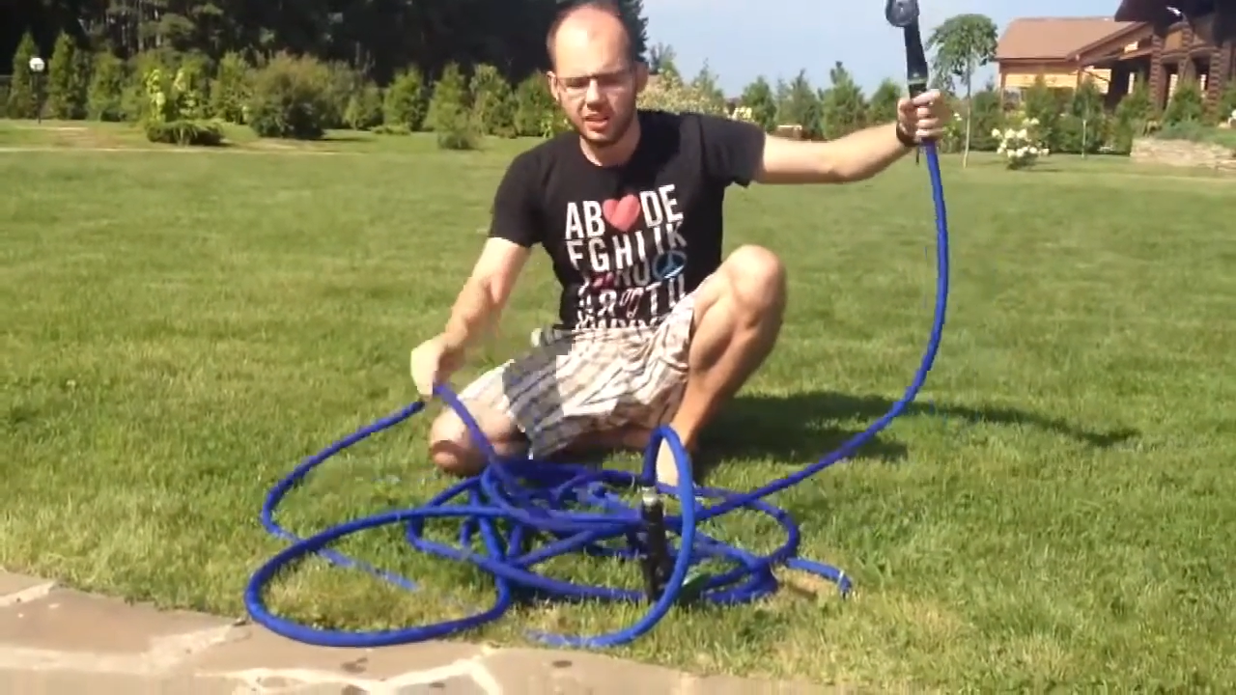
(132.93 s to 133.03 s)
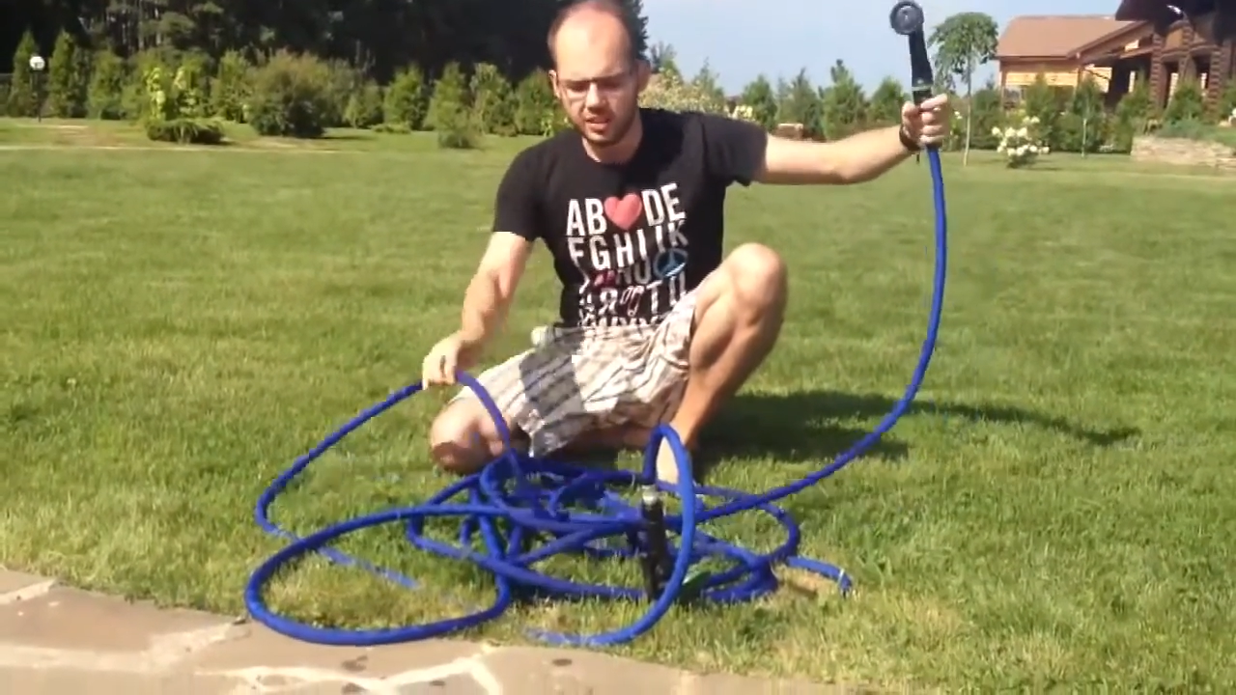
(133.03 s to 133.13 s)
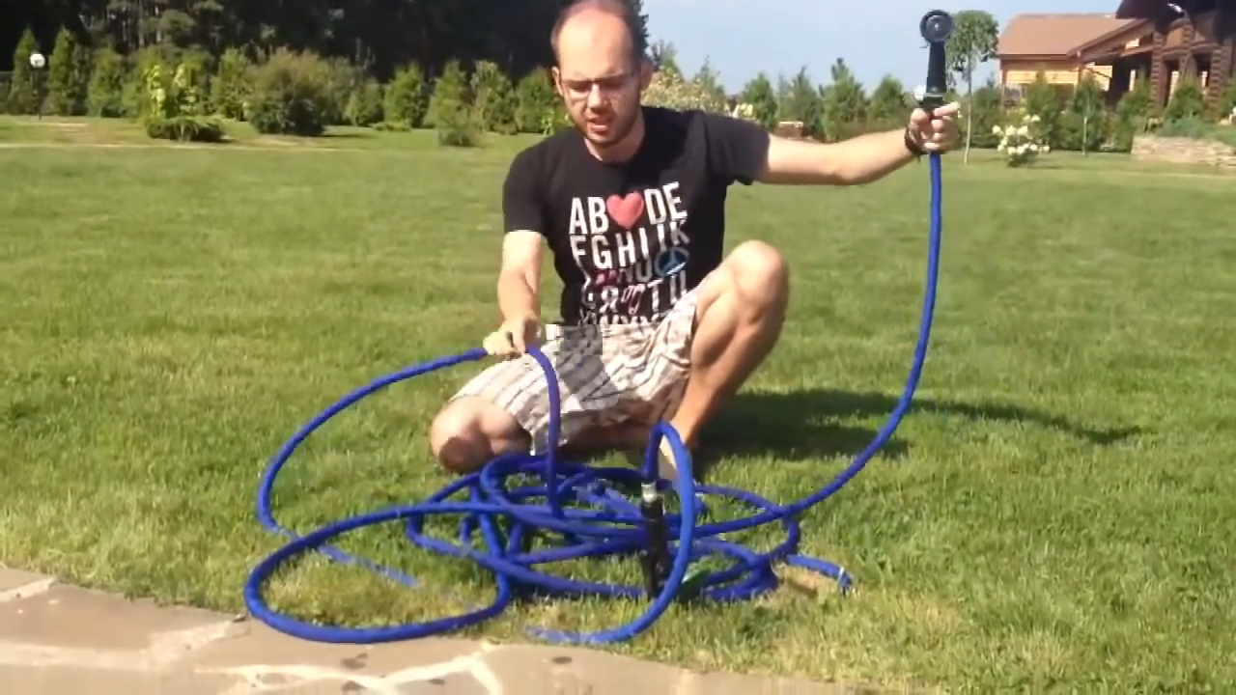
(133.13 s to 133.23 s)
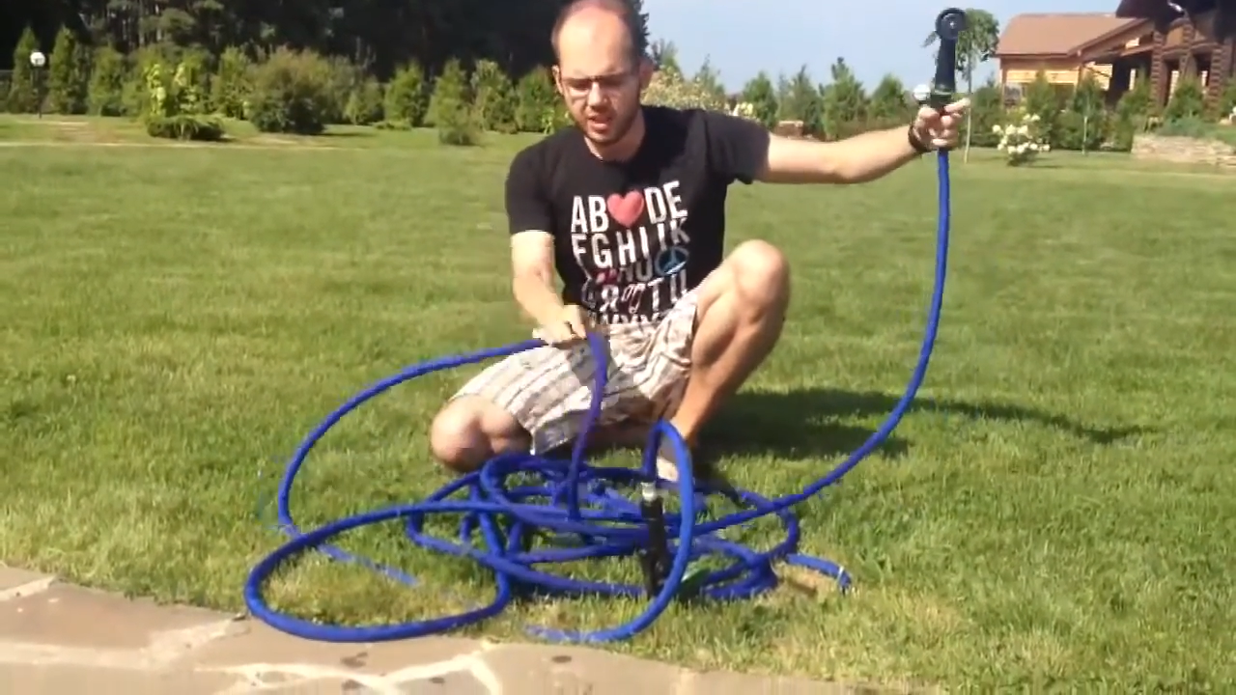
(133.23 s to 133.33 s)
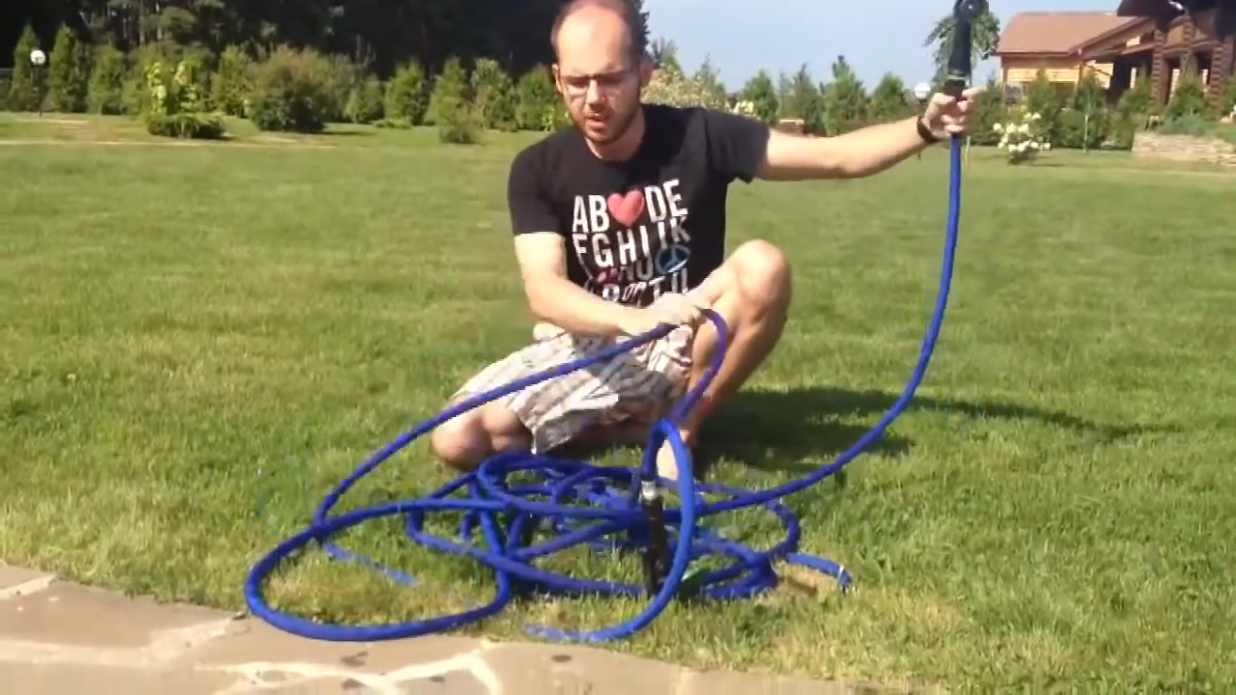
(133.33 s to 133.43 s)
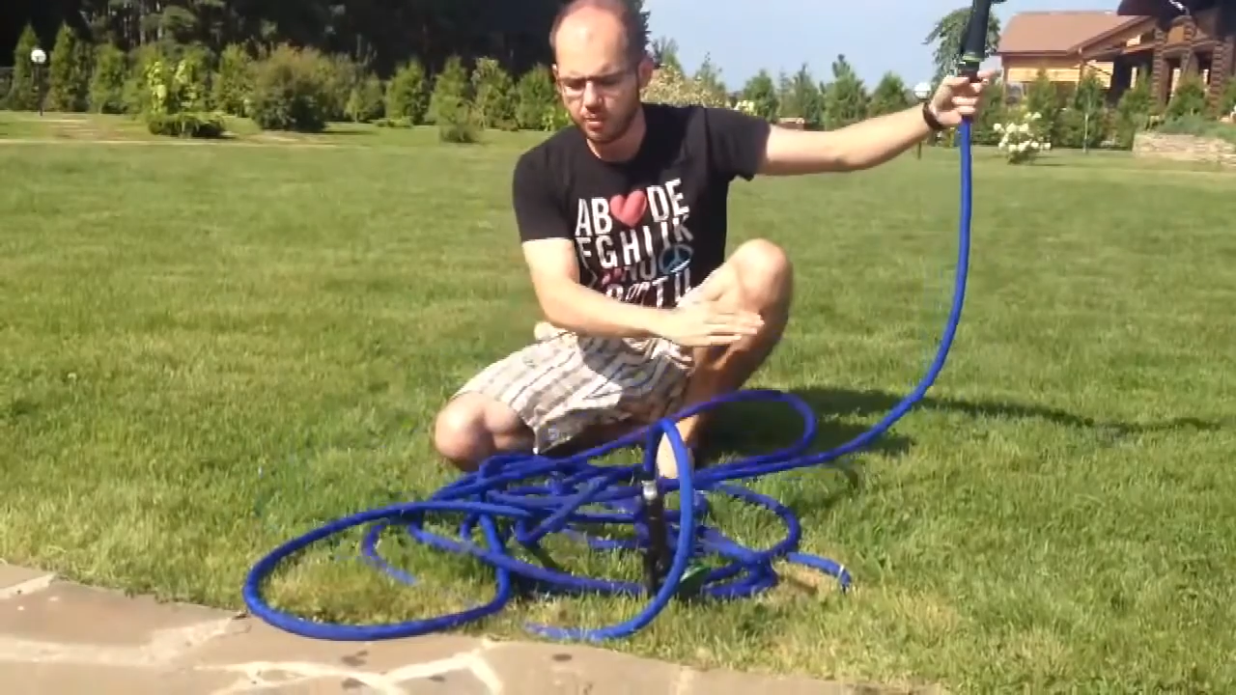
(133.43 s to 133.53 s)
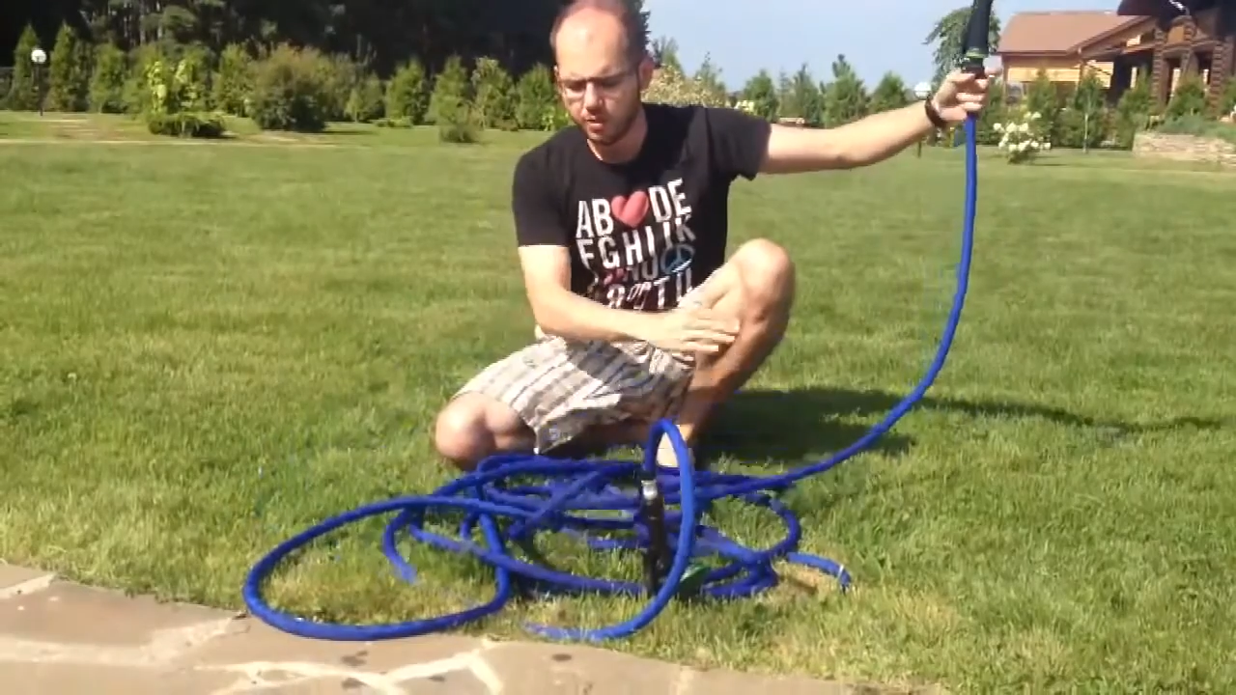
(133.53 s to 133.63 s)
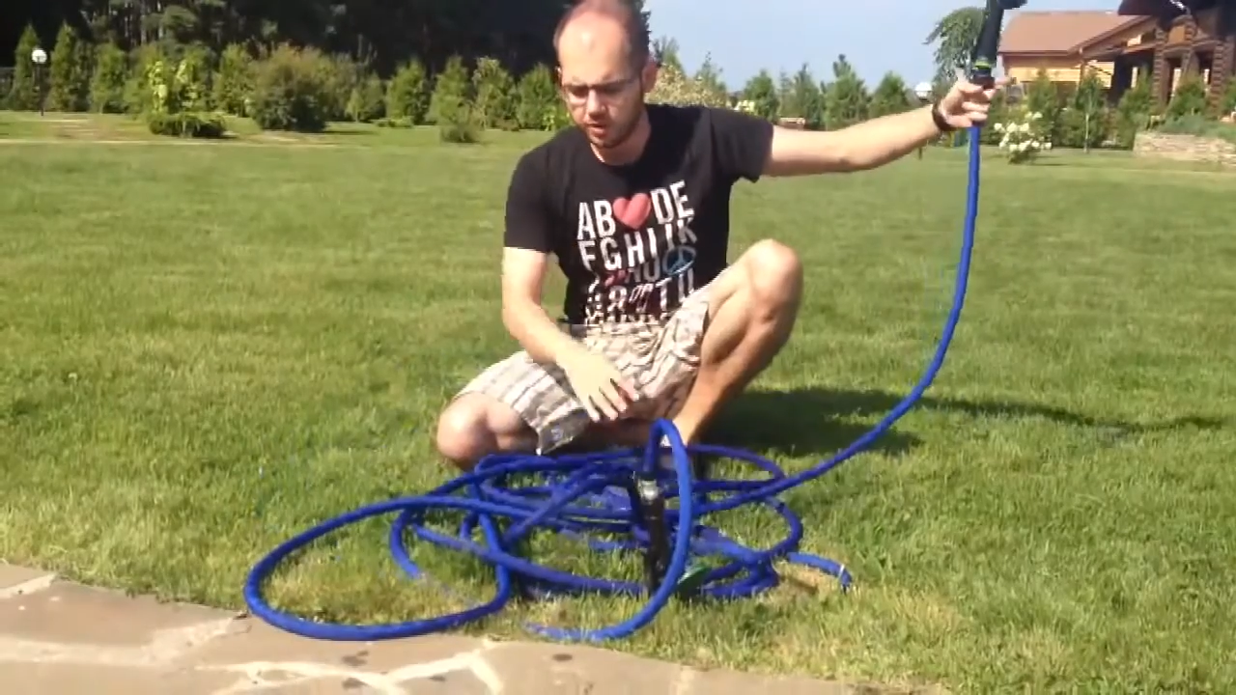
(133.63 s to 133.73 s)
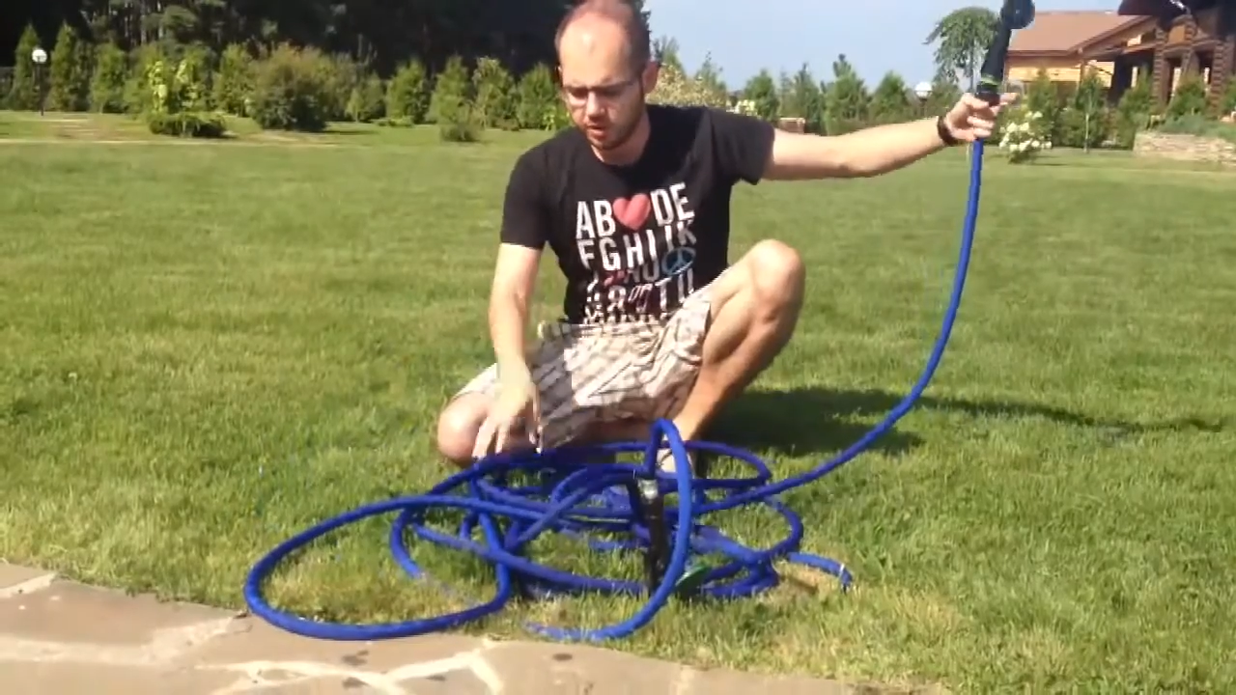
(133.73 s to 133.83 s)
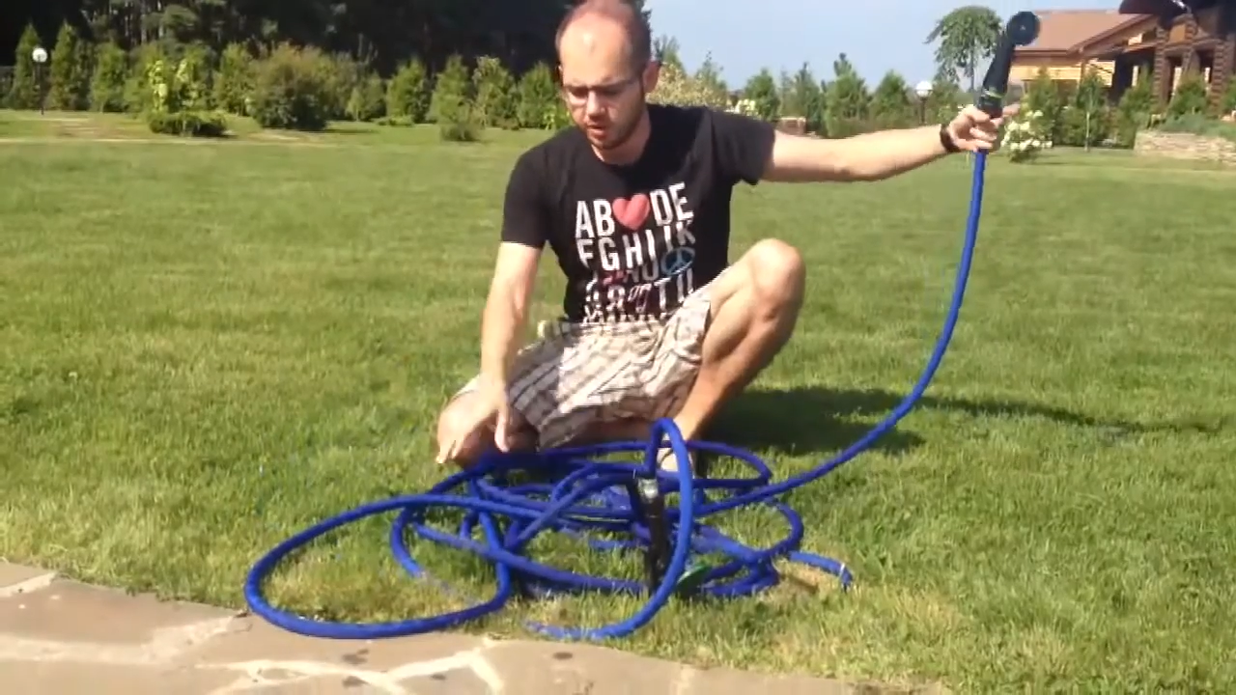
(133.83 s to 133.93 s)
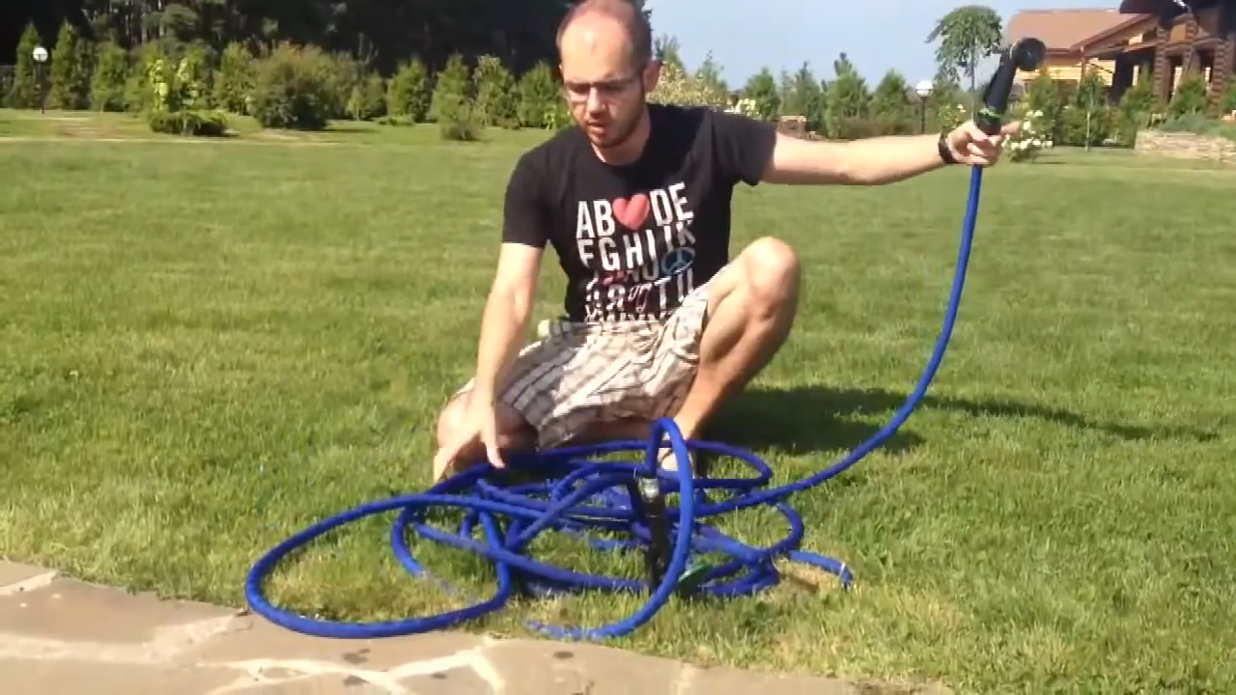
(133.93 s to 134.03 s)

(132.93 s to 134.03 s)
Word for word: не заламывается